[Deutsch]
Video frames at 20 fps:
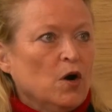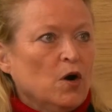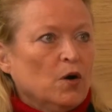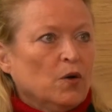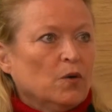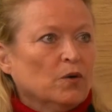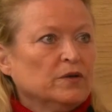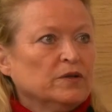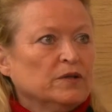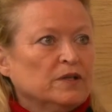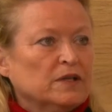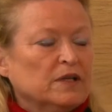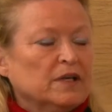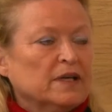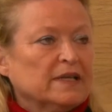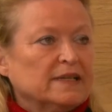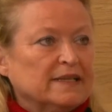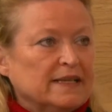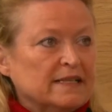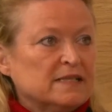Und
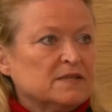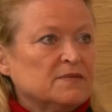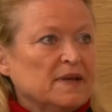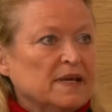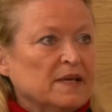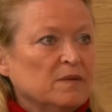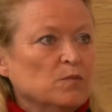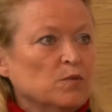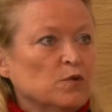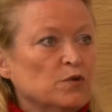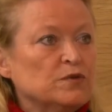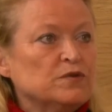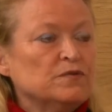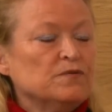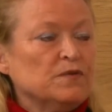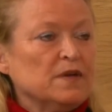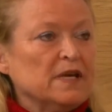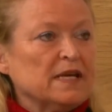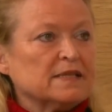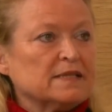äh, deswegen
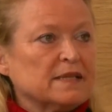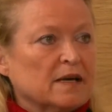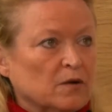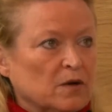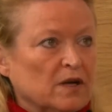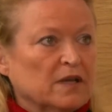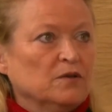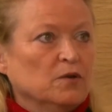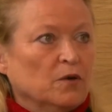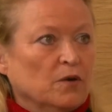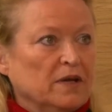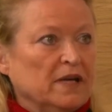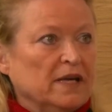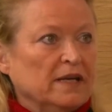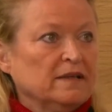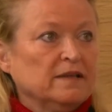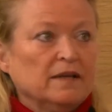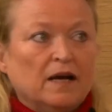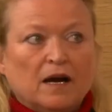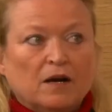müssen wir es auch
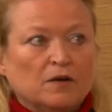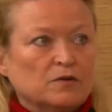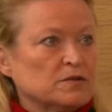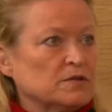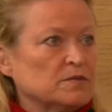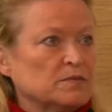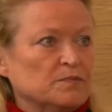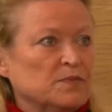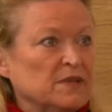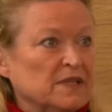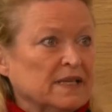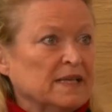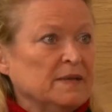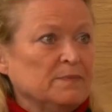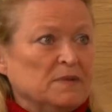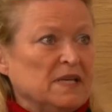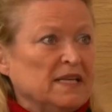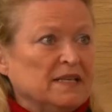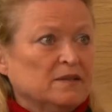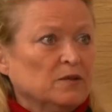erneuern, aus
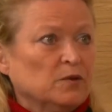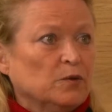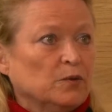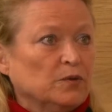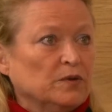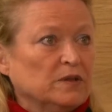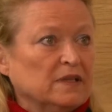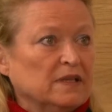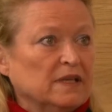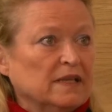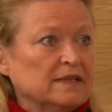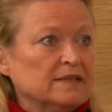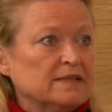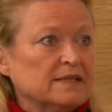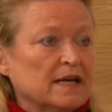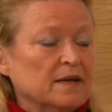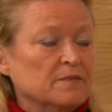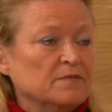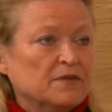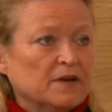betrieblichen Gründen ganz
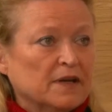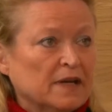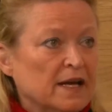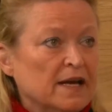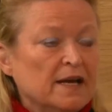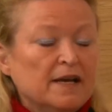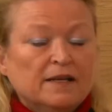einfach.